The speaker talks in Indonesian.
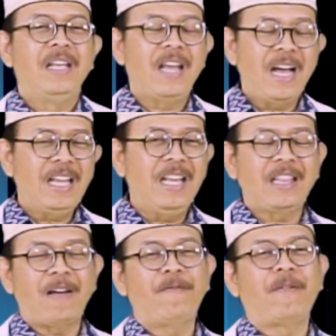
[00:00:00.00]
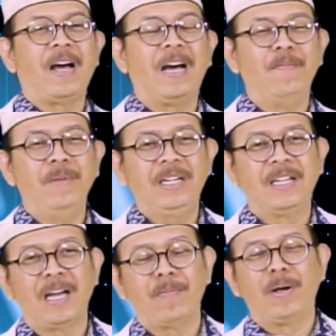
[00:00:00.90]
yang kita fahami
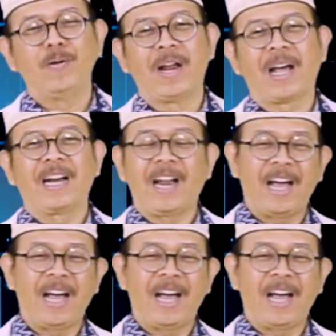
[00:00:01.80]
dengan menggunakan